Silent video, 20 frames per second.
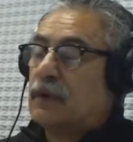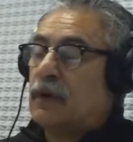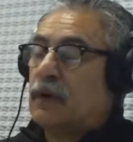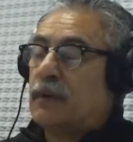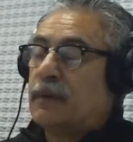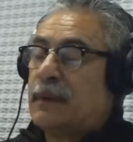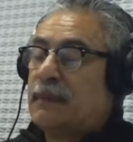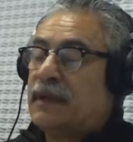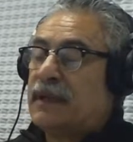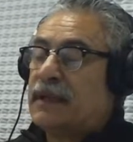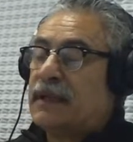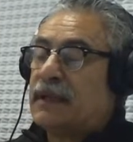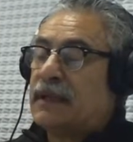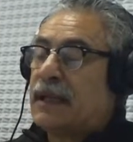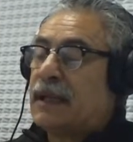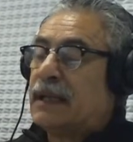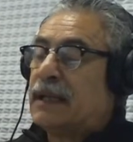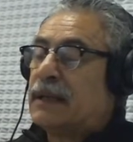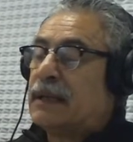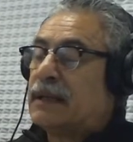obviamente
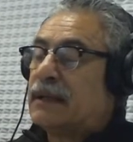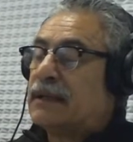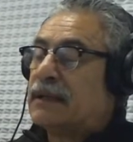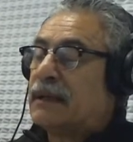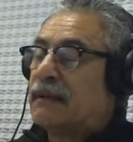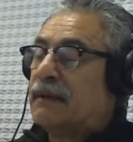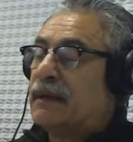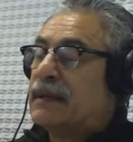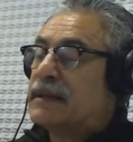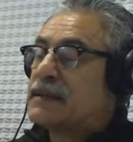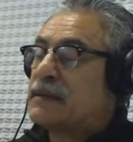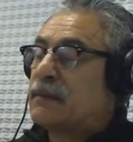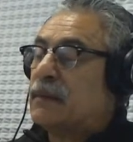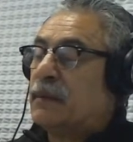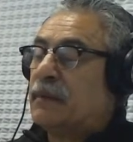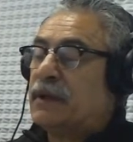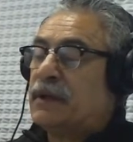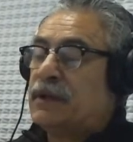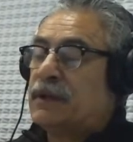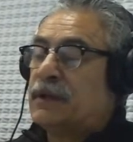de alguien que estaba en ese
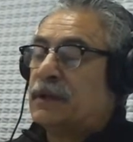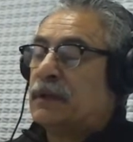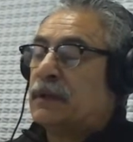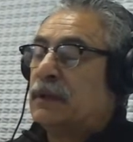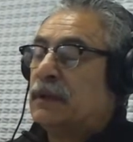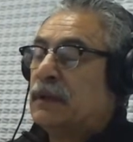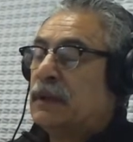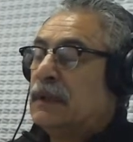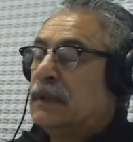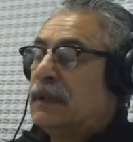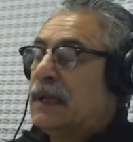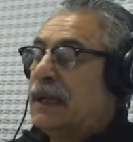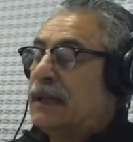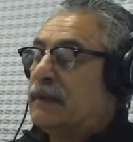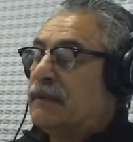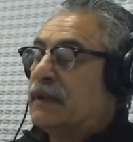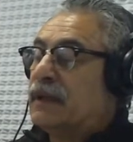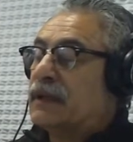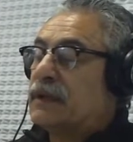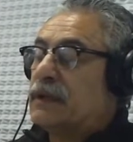momento
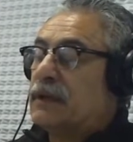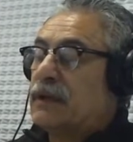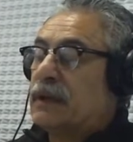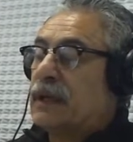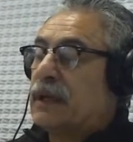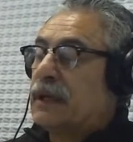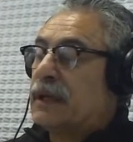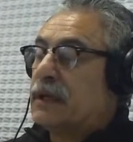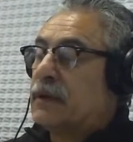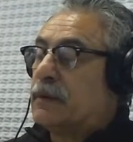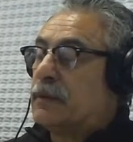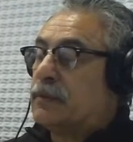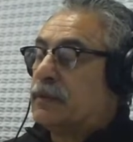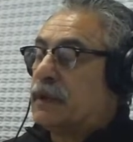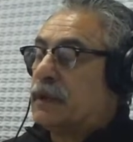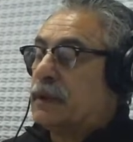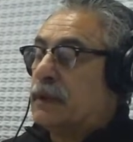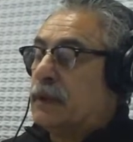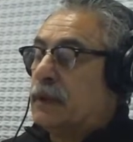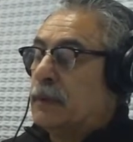advirtió que el
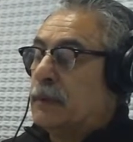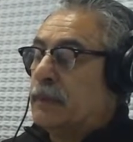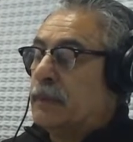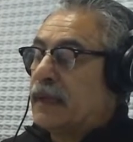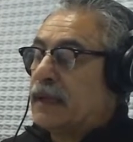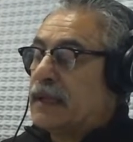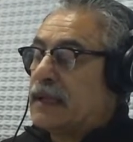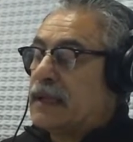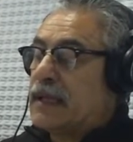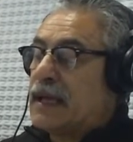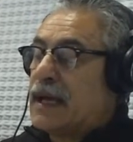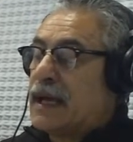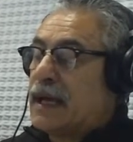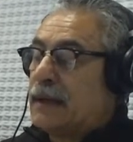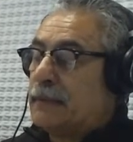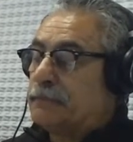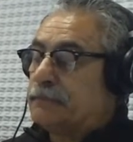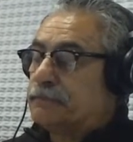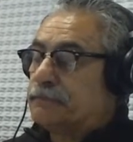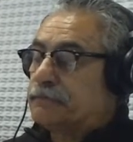helicóptero
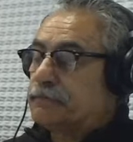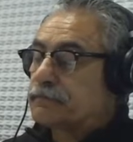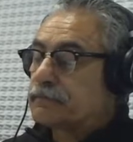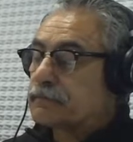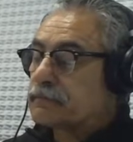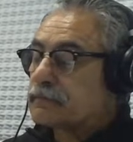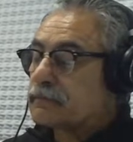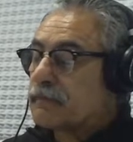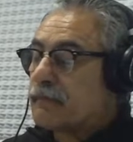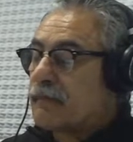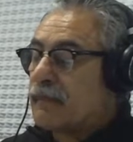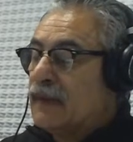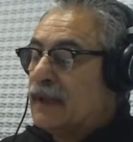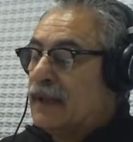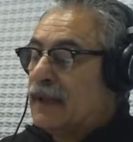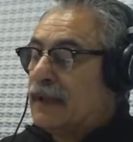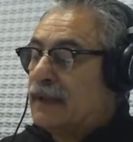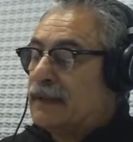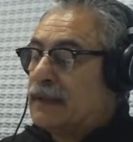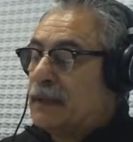perdía,
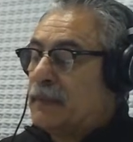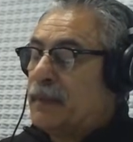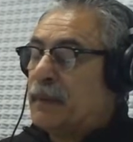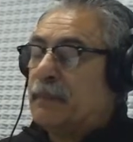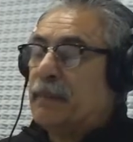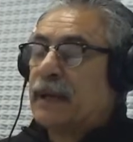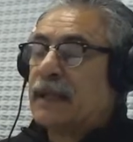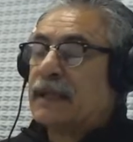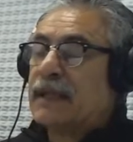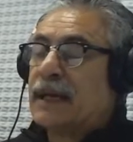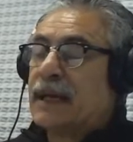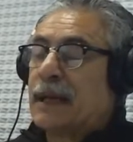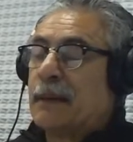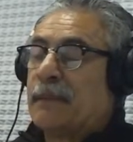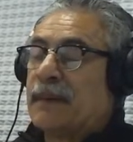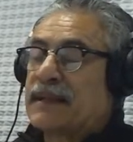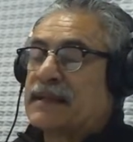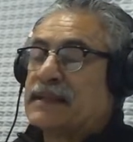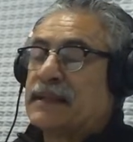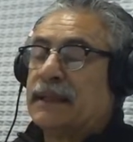perdía
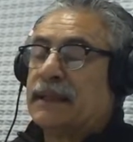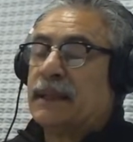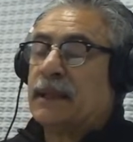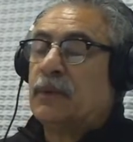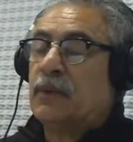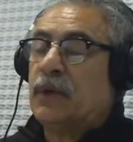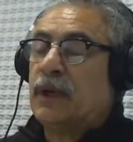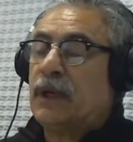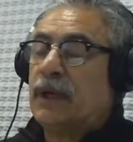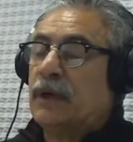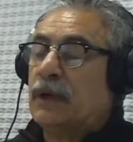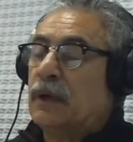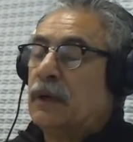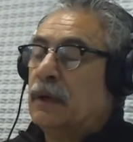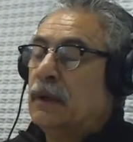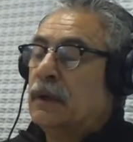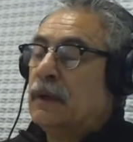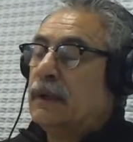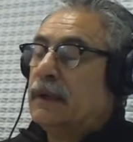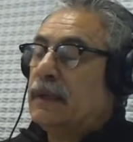capacidad de
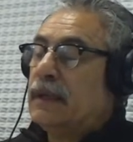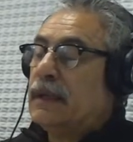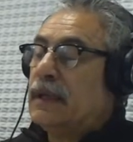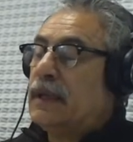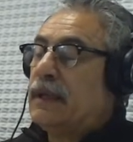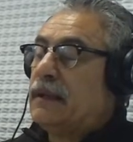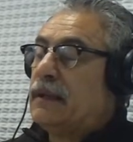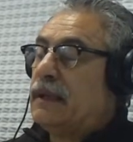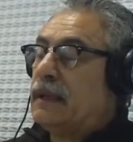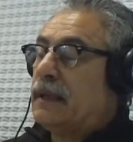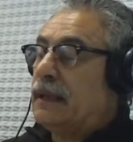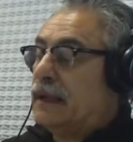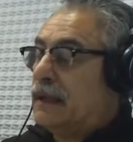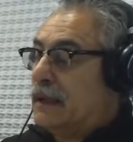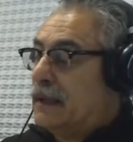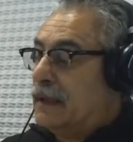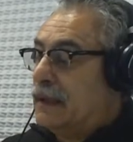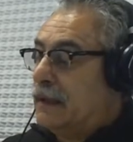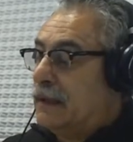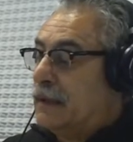vuelo y
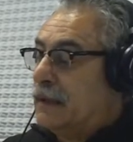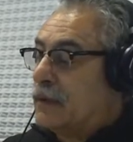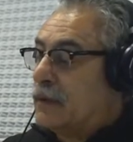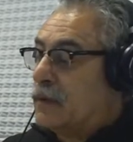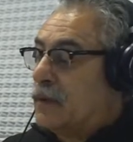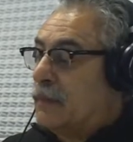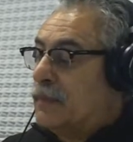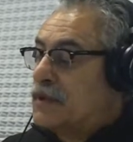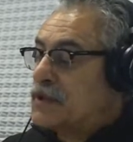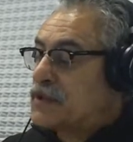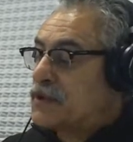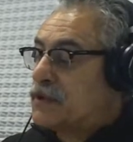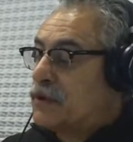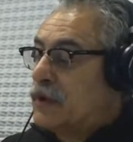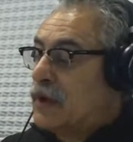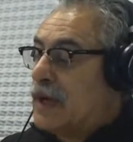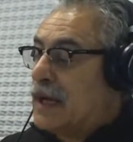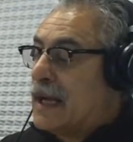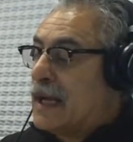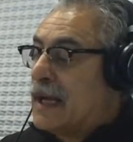eh,
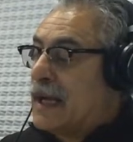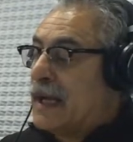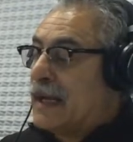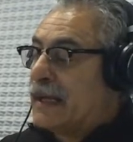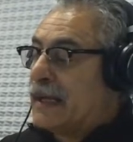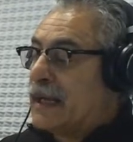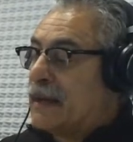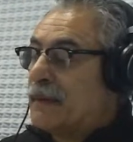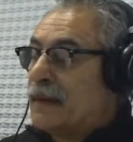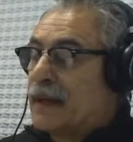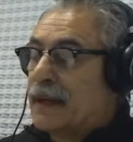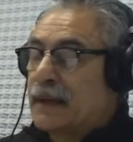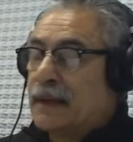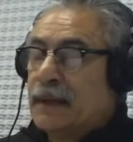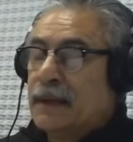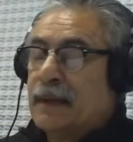comenzó a grabar.